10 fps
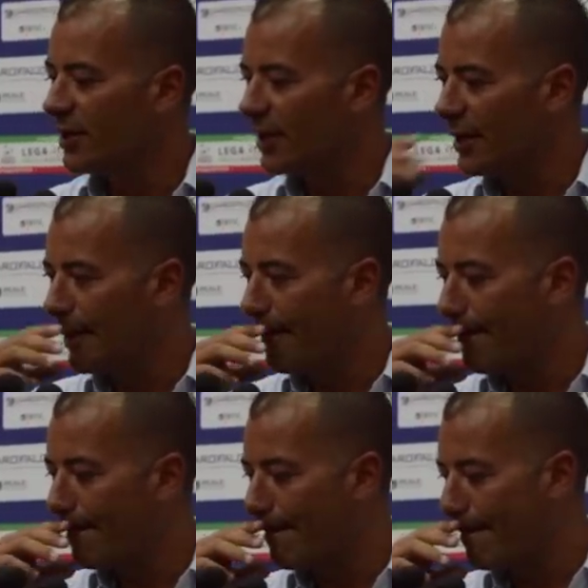
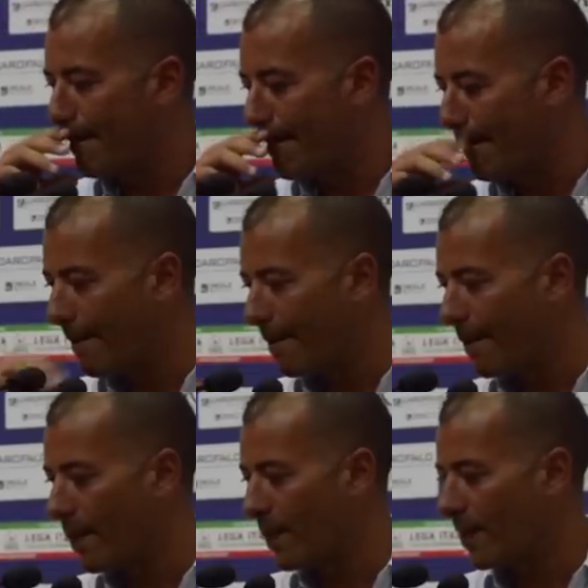Ehm,
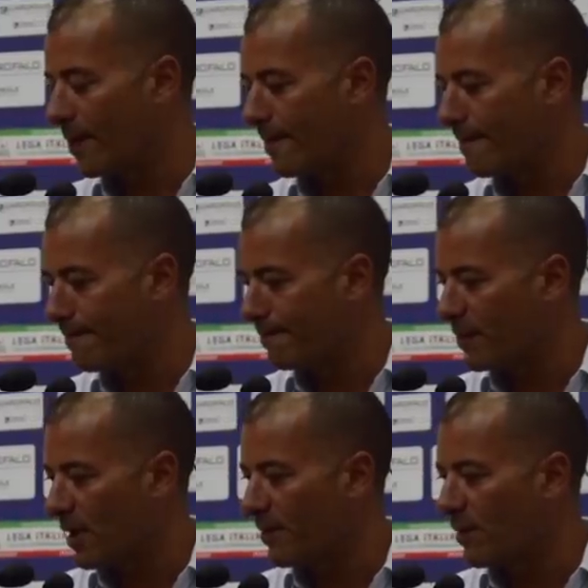
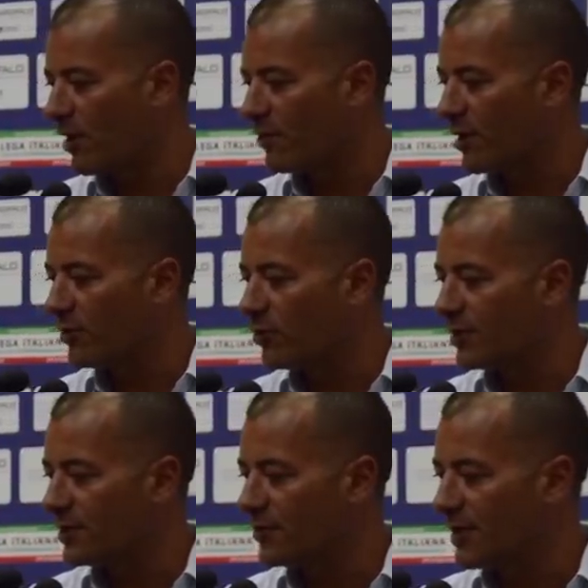abbiamo lavorato in
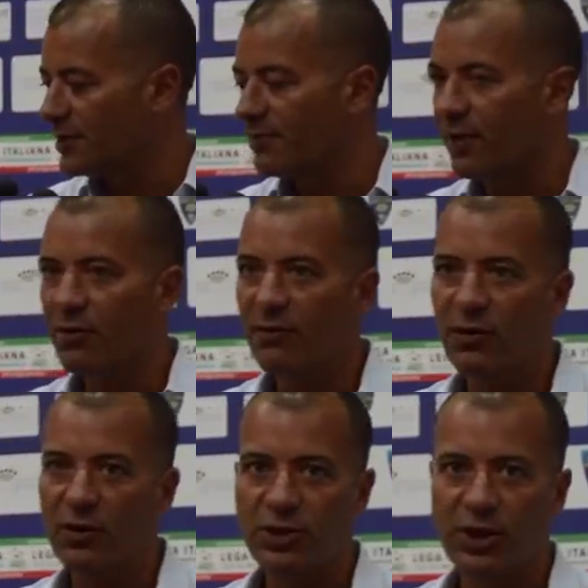questi mesi per
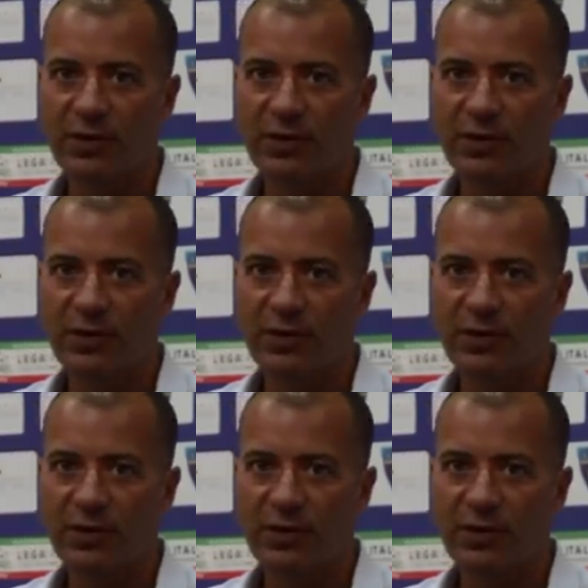coinvolgere